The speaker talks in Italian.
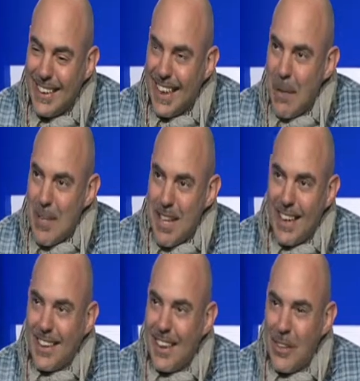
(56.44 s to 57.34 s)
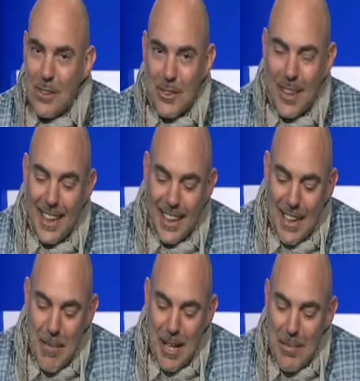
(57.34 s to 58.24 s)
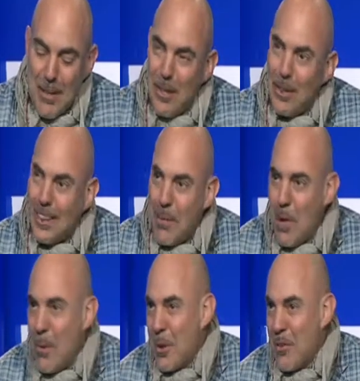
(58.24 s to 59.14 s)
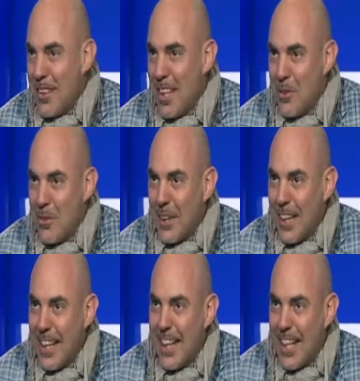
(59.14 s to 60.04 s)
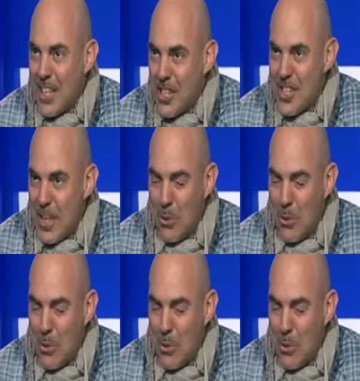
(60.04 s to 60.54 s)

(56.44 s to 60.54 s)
e capitanati dal nostro grande Gabriele Pignotta, mio amico fraterno, nonché regista,